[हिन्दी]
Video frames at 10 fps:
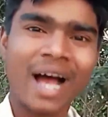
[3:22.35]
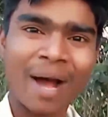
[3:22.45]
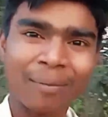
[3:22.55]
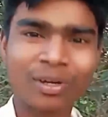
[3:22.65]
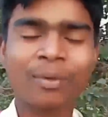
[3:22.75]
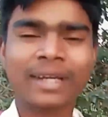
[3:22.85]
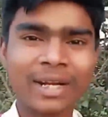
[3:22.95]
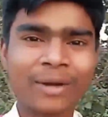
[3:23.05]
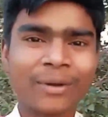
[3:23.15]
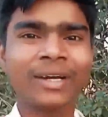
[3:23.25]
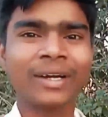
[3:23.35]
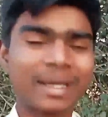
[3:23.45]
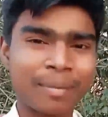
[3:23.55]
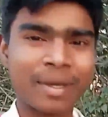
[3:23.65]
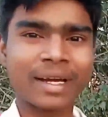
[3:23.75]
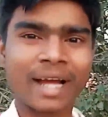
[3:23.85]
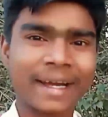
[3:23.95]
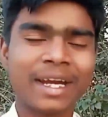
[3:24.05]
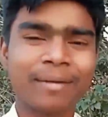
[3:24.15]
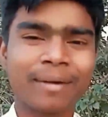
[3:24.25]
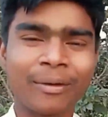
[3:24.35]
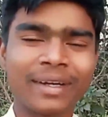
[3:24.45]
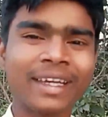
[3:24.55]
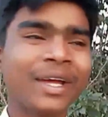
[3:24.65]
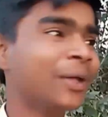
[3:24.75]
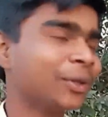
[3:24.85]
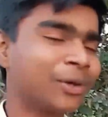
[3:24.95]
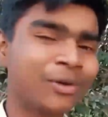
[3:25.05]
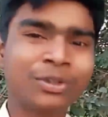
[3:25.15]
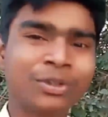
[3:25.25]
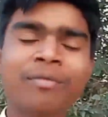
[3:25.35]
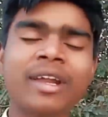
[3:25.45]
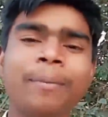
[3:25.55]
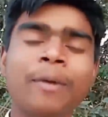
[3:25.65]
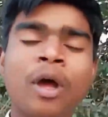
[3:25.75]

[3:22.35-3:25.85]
अब तो आपको क्लियर हो गया कि मैं कहाँ का रहने वाला हूँ ठीक है तो जो लोग मेरे